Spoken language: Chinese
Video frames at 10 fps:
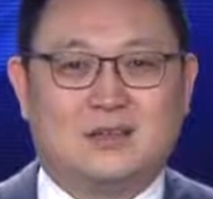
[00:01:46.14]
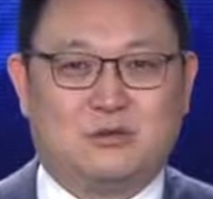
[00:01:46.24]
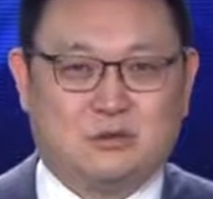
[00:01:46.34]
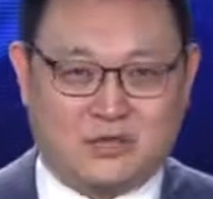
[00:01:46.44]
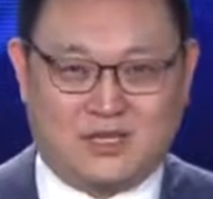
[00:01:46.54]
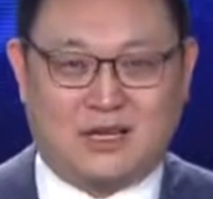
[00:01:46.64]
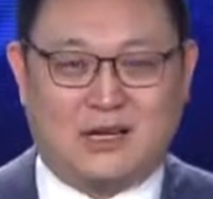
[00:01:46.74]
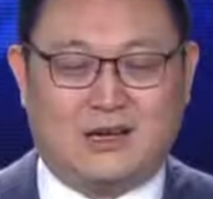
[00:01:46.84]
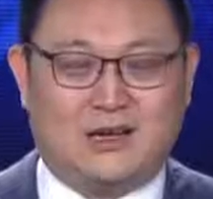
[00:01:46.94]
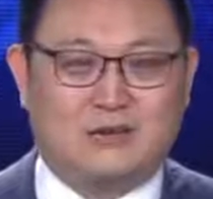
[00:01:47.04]
国内
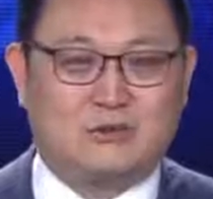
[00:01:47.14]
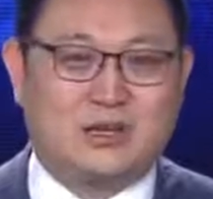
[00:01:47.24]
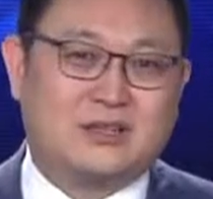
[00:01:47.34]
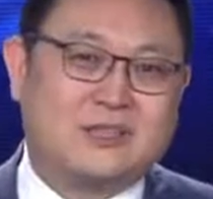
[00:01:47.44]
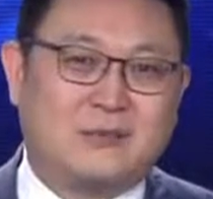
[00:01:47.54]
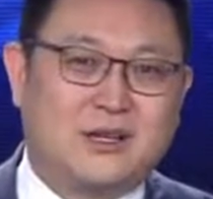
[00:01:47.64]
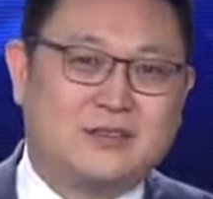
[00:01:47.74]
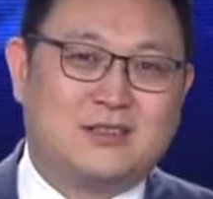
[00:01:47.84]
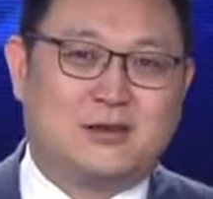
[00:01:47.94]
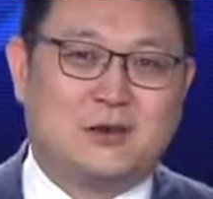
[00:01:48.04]
啊还流传一个加班的
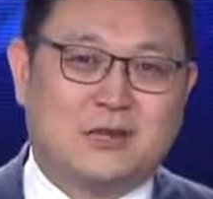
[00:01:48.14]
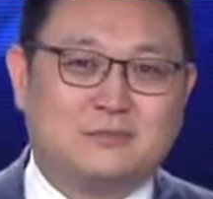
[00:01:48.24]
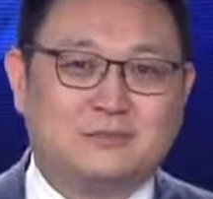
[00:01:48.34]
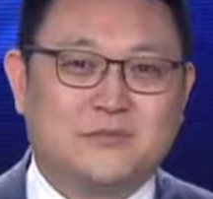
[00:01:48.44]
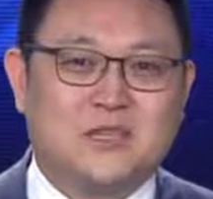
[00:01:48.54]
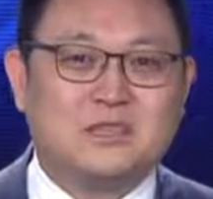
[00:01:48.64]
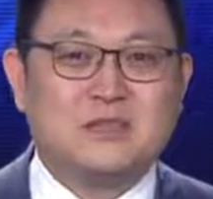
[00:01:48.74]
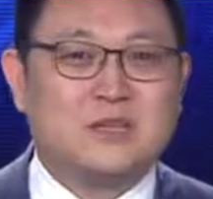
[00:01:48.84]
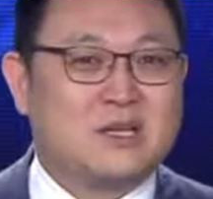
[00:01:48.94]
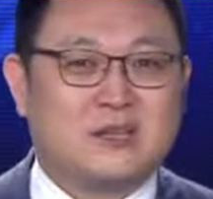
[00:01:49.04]
笑话，
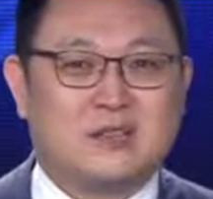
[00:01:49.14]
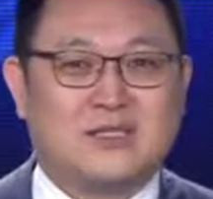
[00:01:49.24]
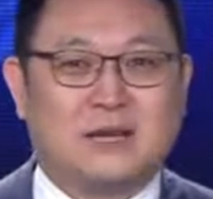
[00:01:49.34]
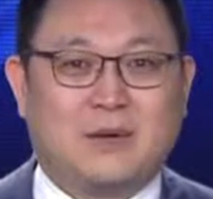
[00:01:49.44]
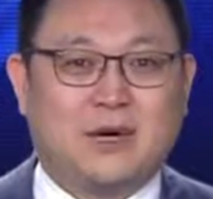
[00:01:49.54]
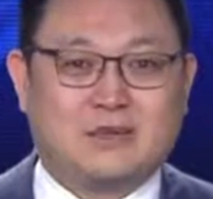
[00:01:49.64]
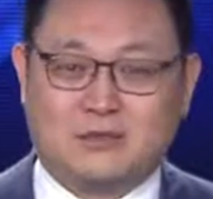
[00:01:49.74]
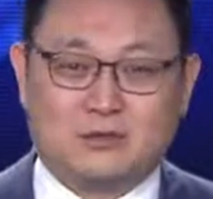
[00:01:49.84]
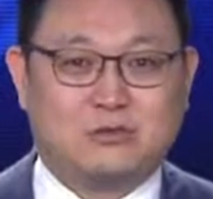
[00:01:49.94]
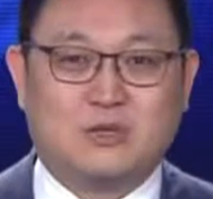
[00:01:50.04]
日本人能加班，这
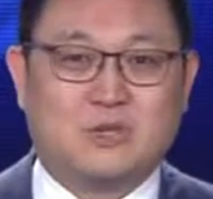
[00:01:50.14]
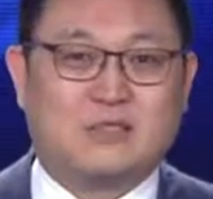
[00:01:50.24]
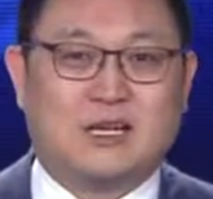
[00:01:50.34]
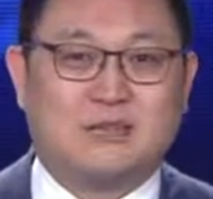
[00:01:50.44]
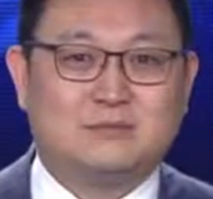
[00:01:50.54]
是出了名的。